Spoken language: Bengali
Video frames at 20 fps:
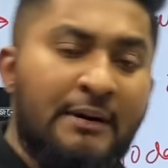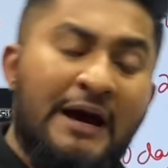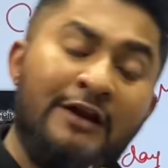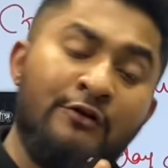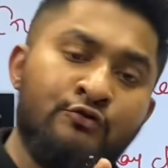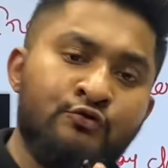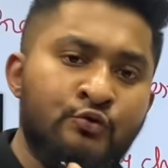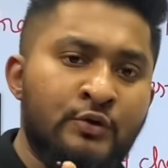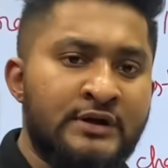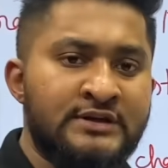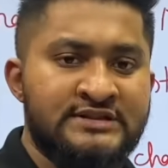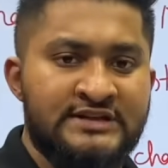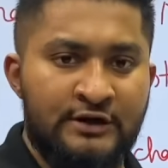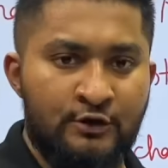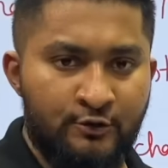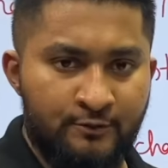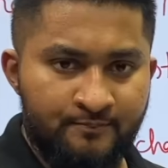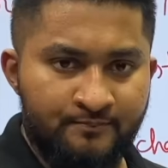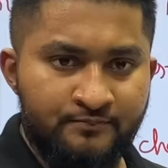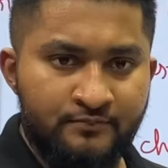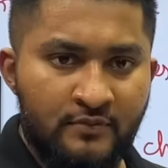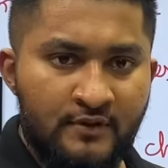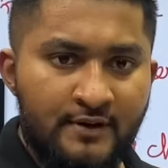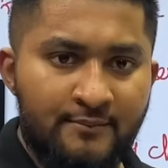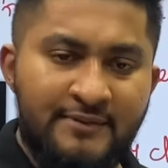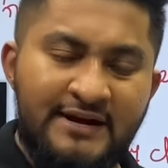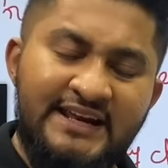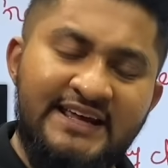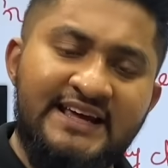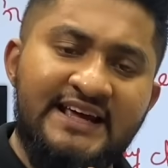ভালো স্টুডেন্ট ছিল
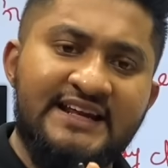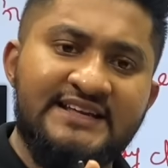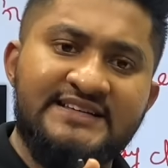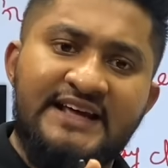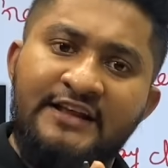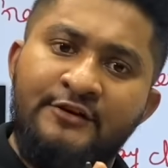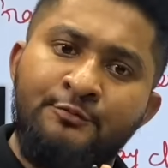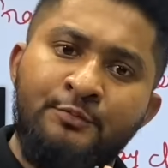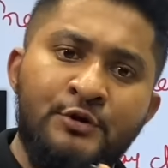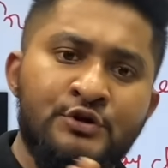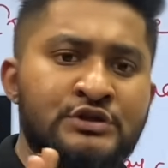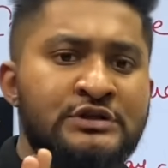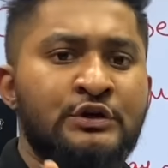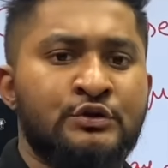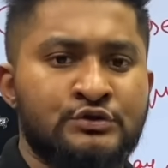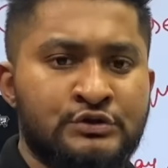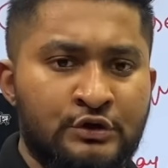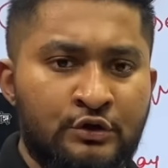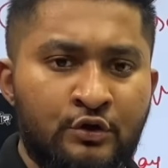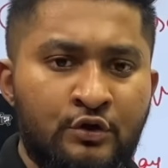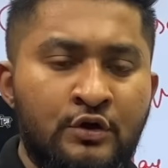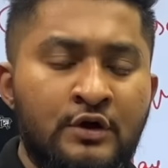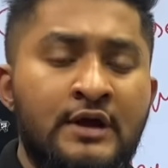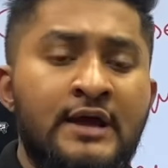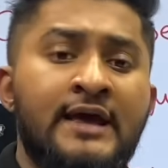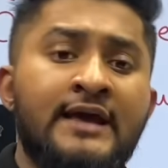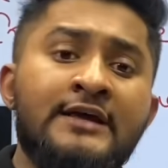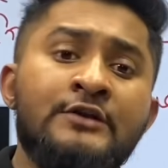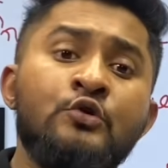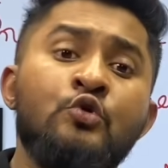মেডিকেলে চান্স পাওয়া শিওর ছিল
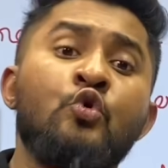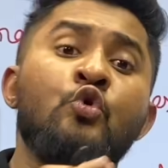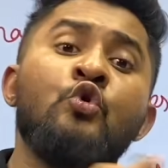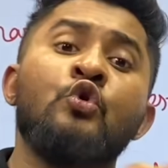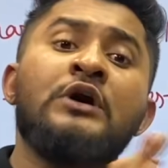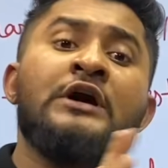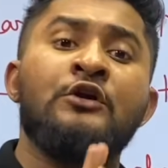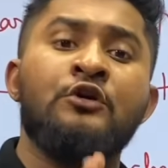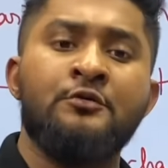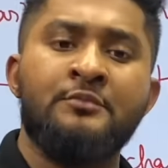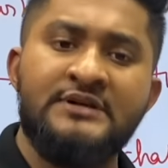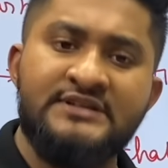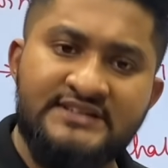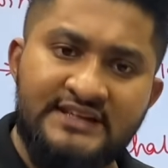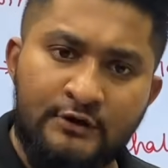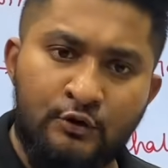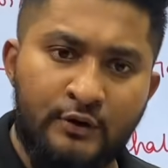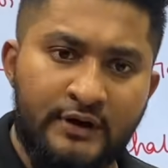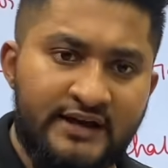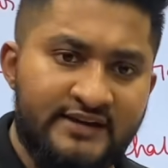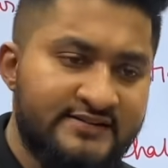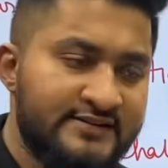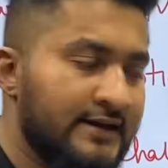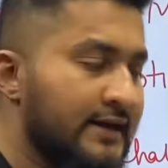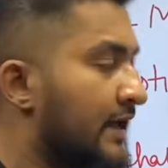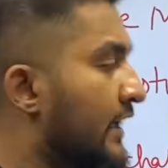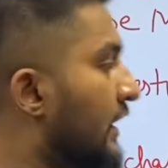কিন্তু কোনো কারণে মিস্টেক হয়ে গেছে